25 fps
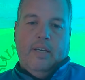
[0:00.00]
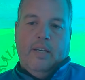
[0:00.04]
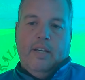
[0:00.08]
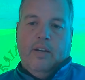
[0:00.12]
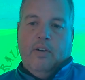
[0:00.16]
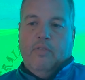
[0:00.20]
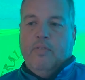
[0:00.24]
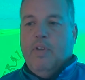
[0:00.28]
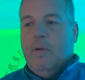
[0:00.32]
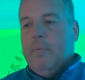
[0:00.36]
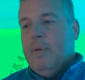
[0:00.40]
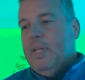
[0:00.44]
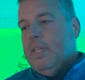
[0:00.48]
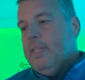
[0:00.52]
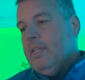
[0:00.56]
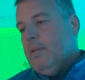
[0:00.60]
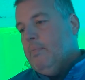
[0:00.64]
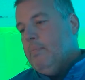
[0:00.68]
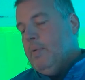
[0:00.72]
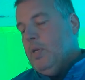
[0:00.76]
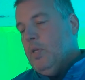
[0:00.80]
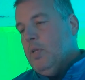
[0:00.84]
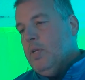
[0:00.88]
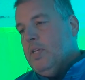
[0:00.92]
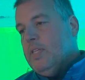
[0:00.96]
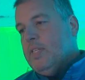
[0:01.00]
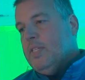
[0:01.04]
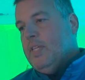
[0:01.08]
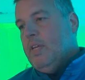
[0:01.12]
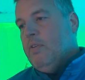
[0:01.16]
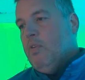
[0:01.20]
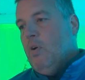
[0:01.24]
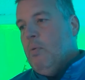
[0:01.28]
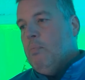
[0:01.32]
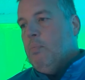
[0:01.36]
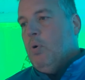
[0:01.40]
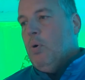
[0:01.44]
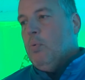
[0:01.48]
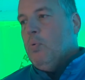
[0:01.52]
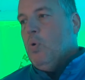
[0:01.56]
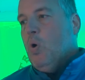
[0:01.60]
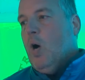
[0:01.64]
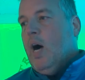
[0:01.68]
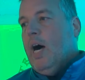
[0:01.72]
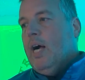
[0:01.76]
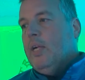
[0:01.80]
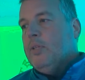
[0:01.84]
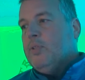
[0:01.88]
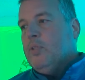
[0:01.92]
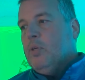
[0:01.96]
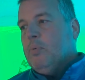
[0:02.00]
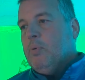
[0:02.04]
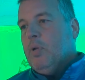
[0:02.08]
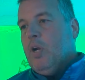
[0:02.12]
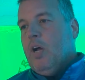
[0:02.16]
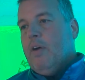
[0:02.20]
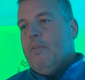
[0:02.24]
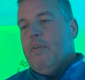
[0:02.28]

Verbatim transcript: ovviamente nel periodo estivo è un po' più alto però